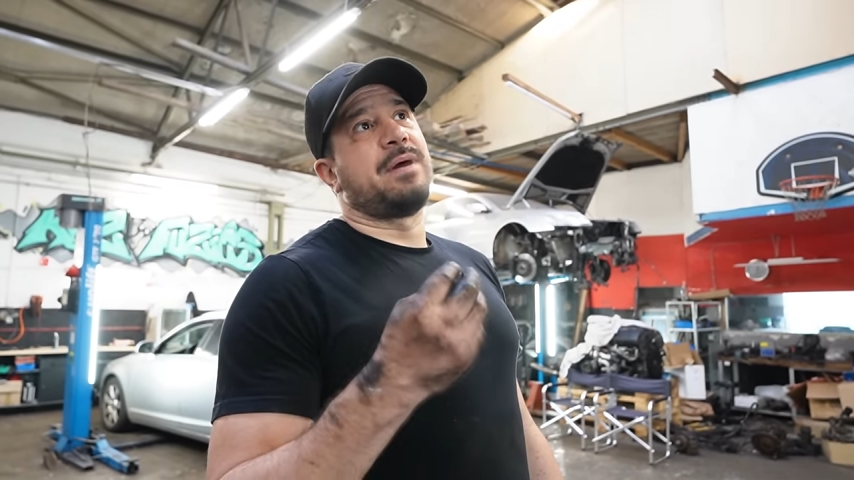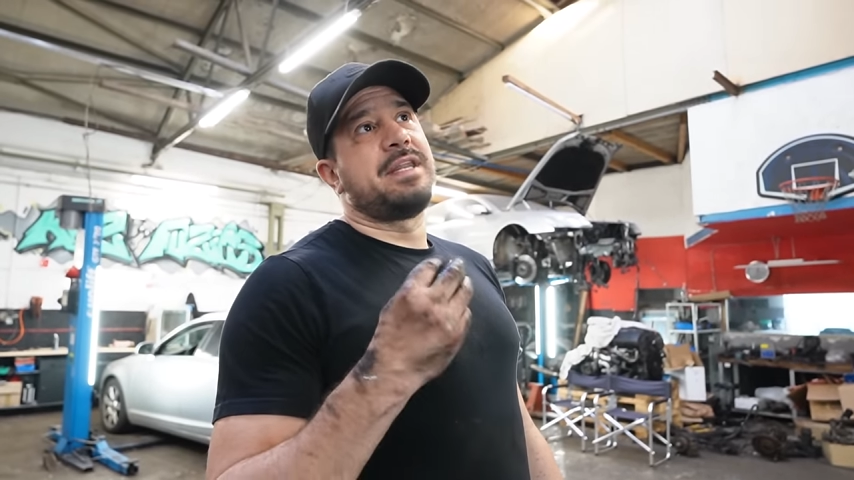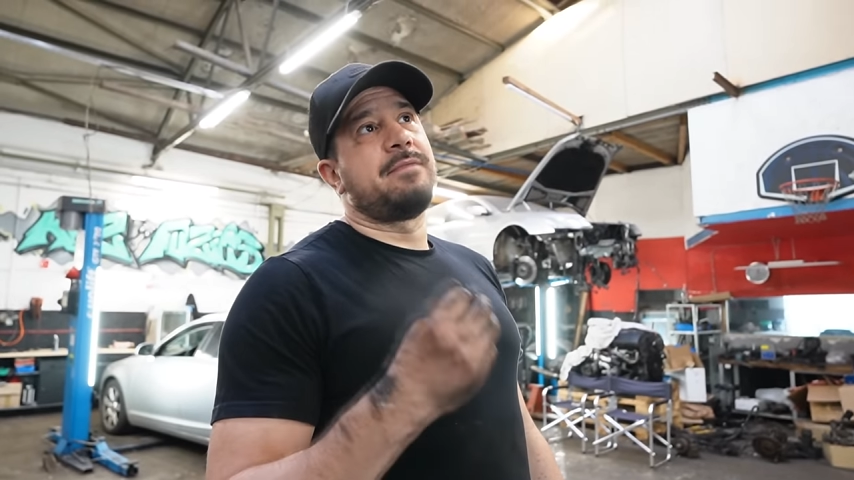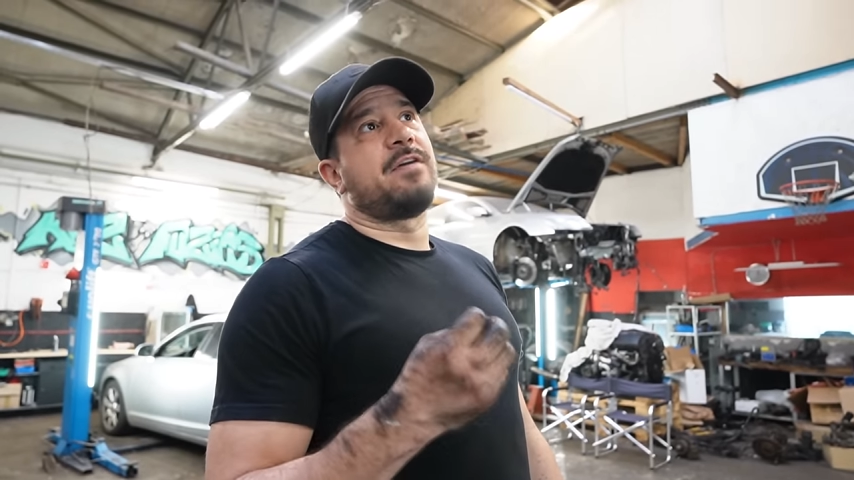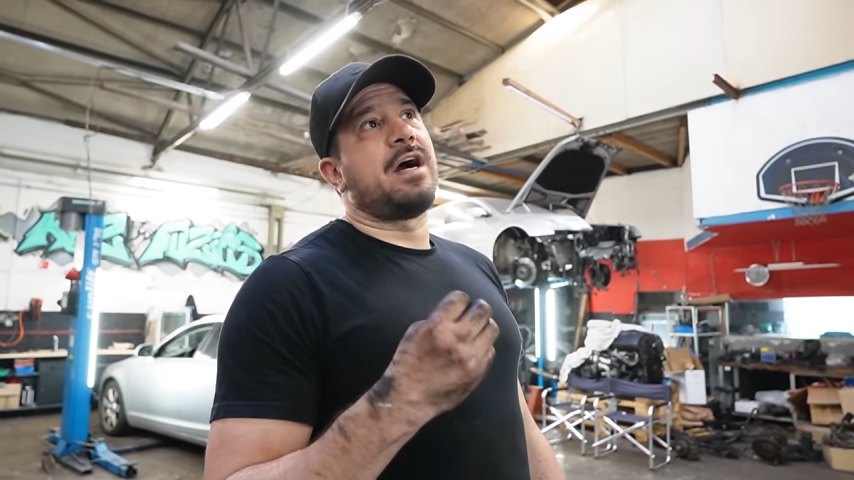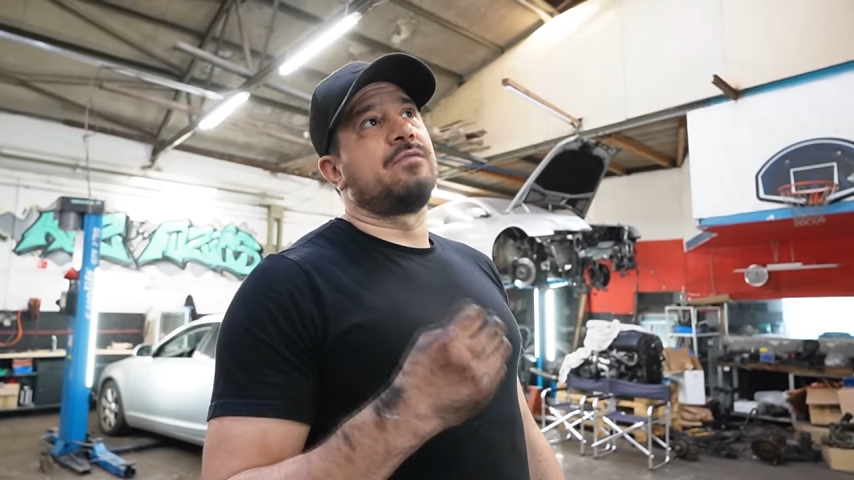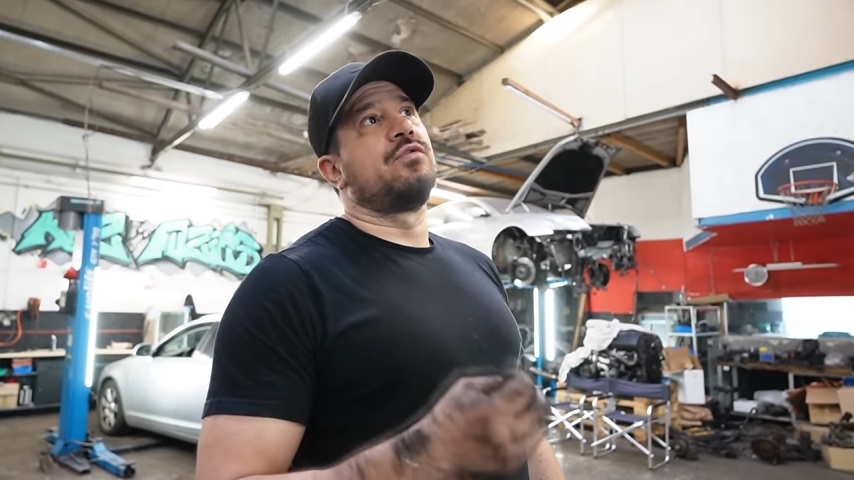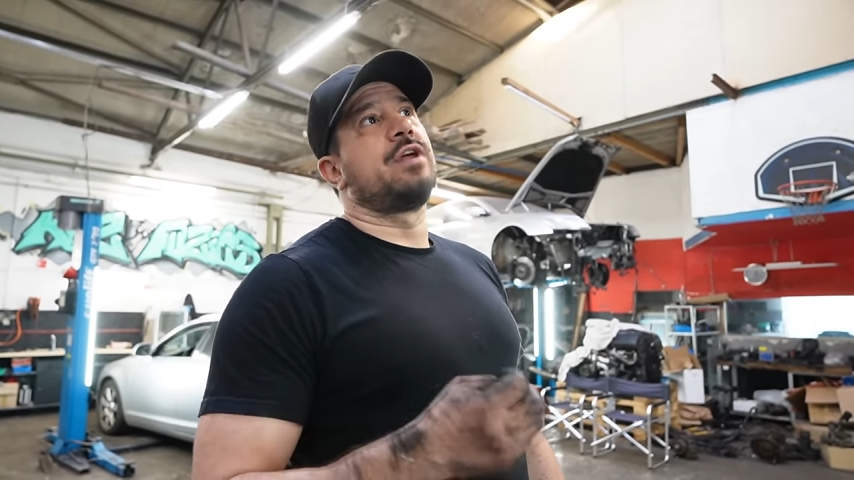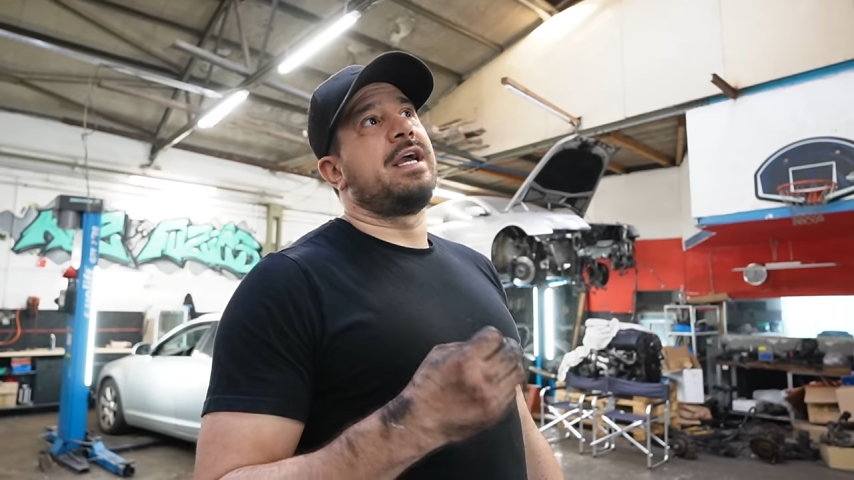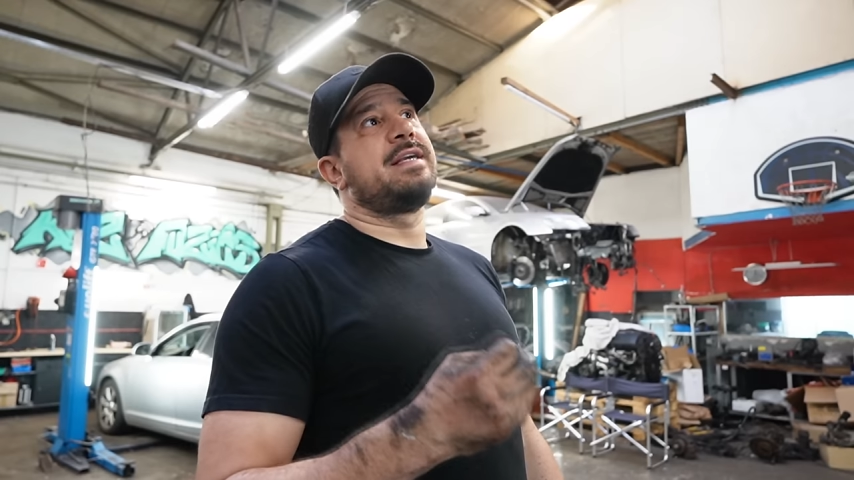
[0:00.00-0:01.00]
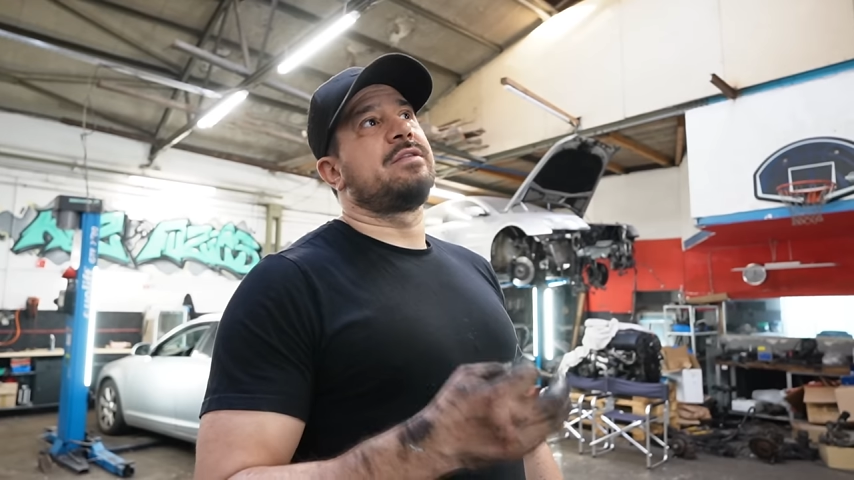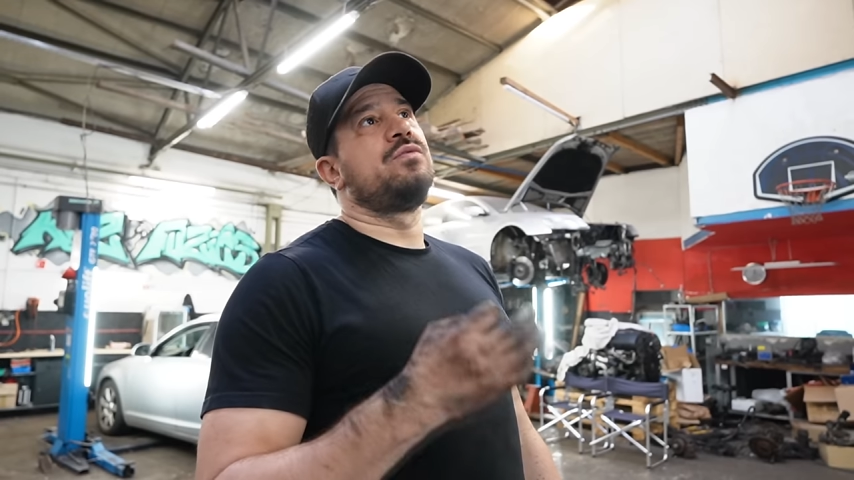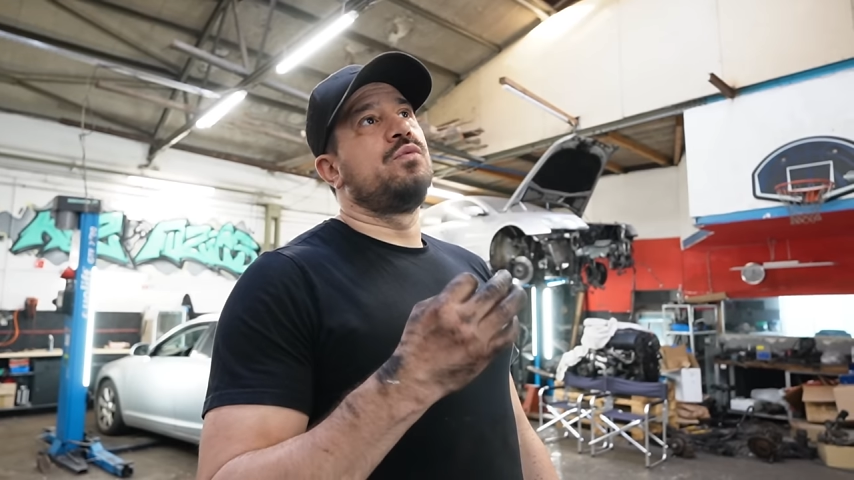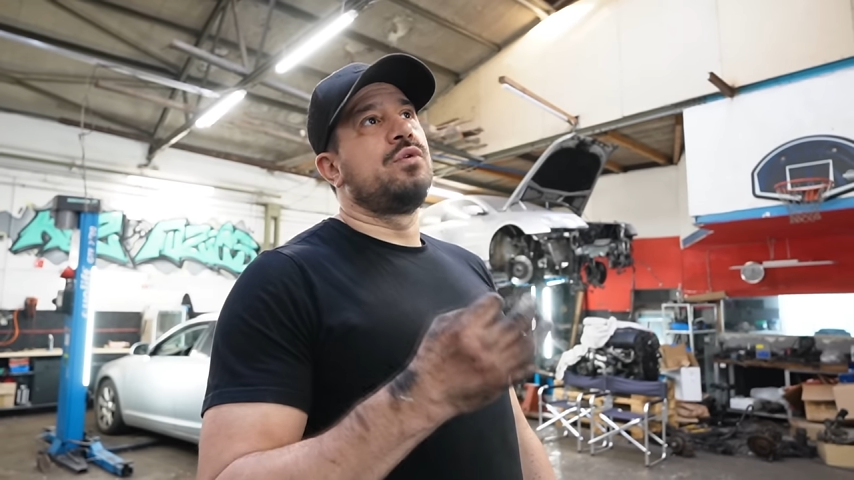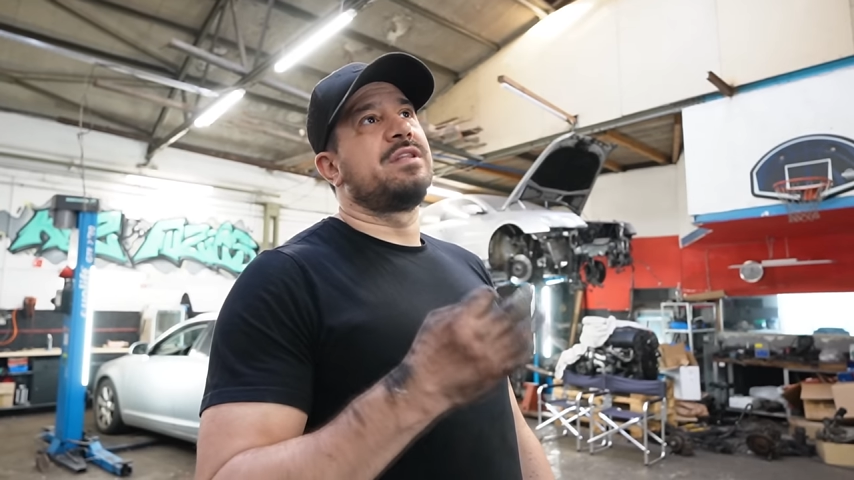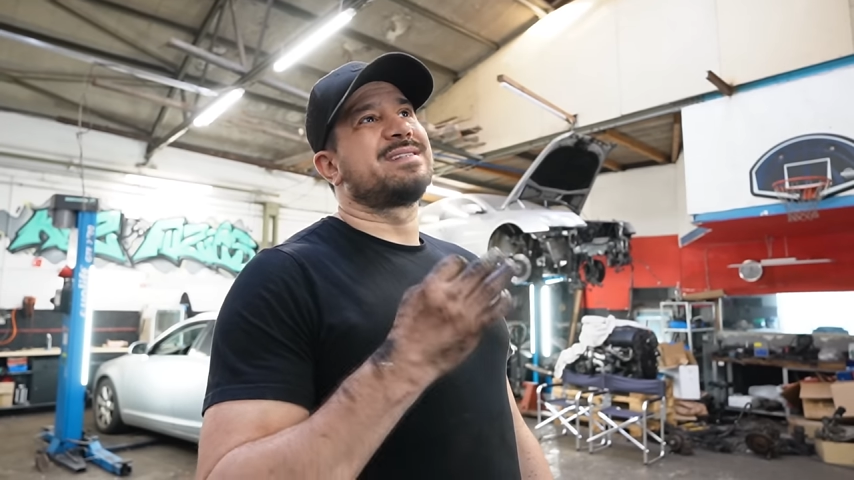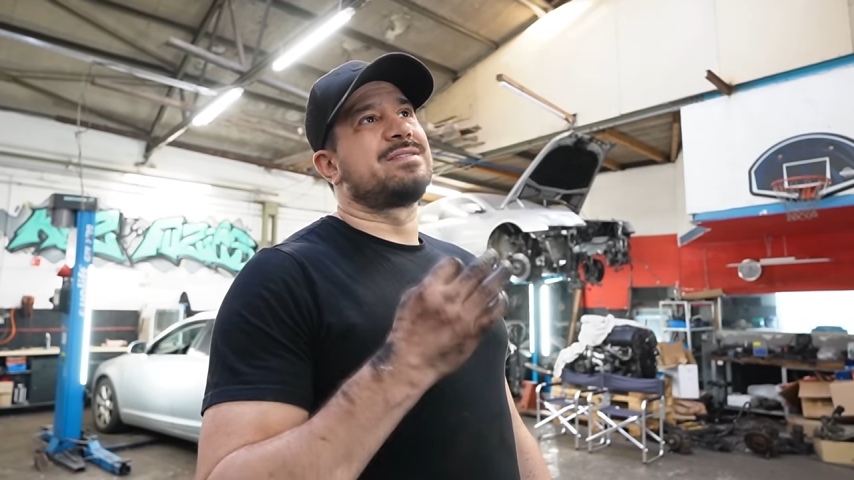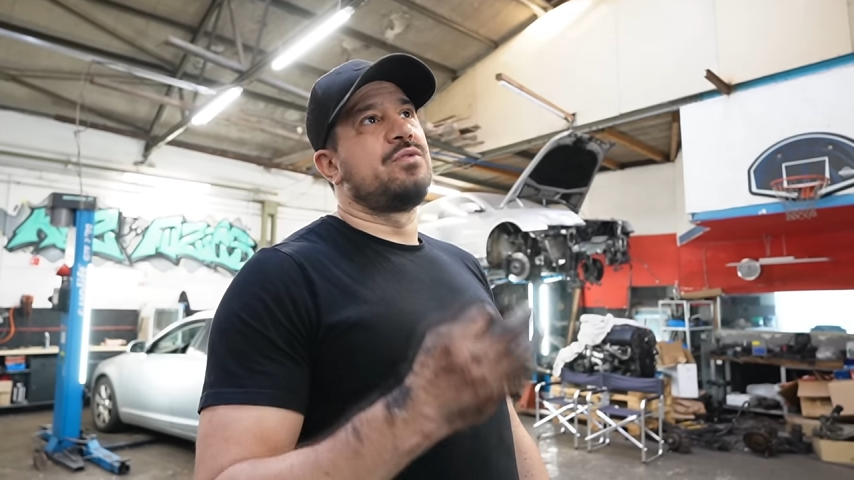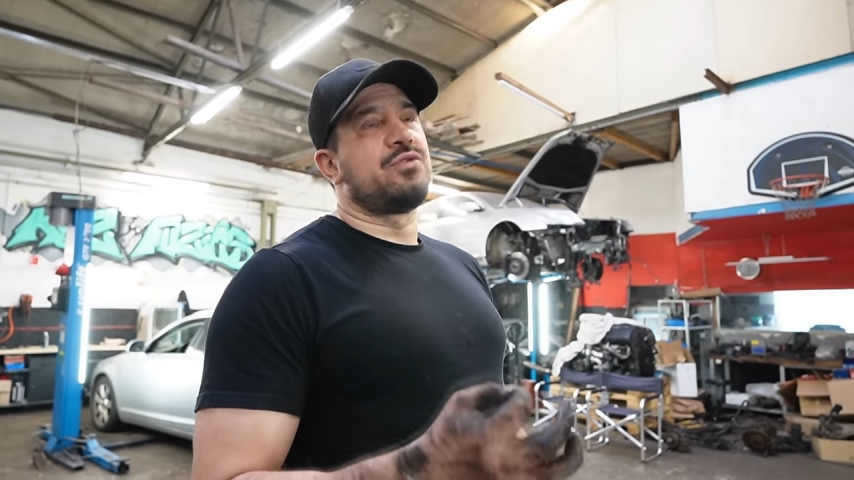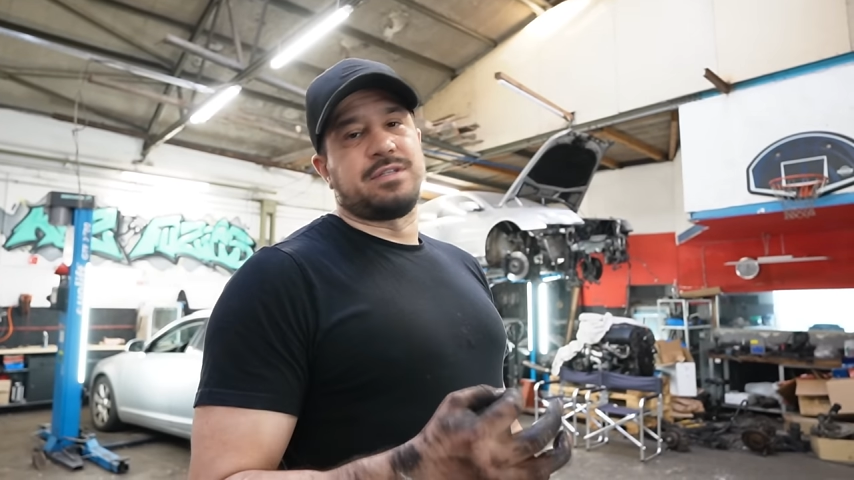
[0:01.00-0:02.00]
bei dem Wagen wurde echt nur
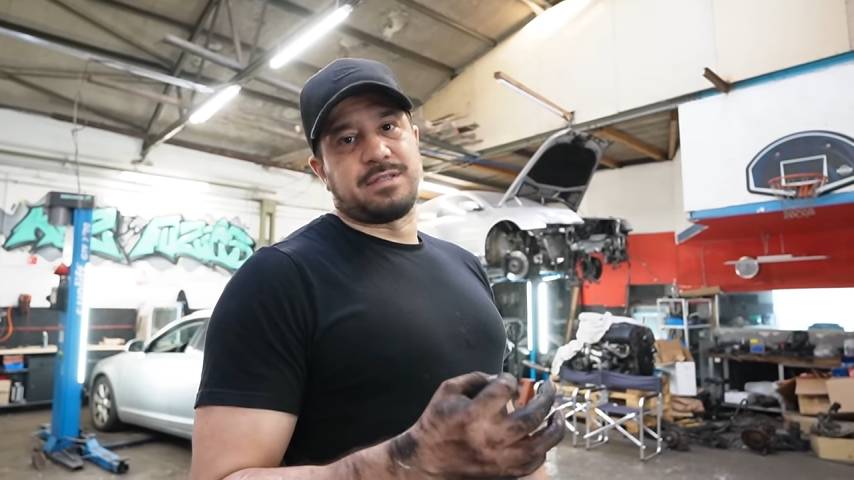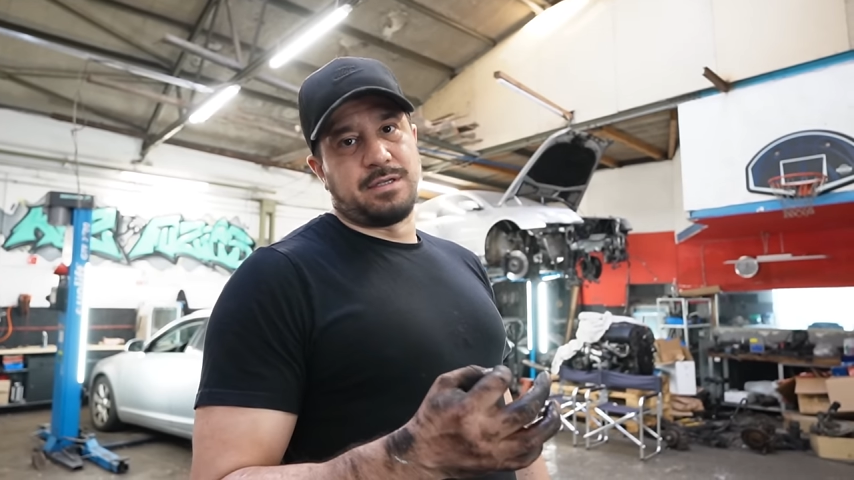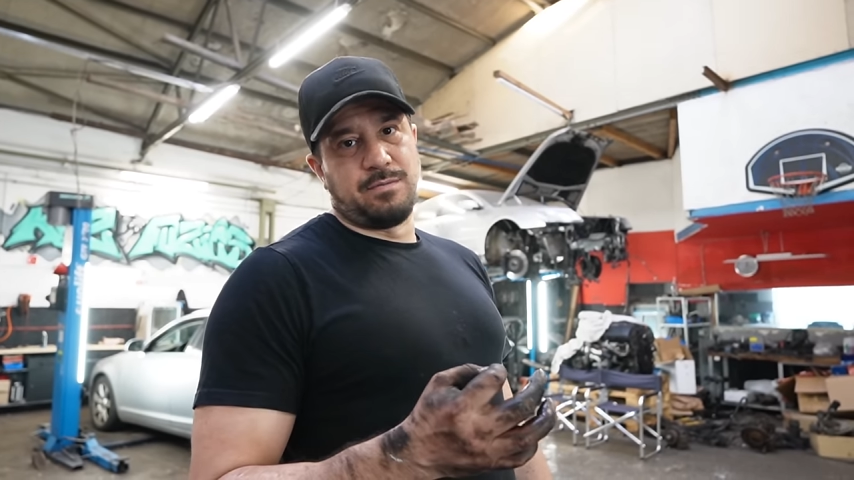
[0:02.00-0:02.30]
das Nötigste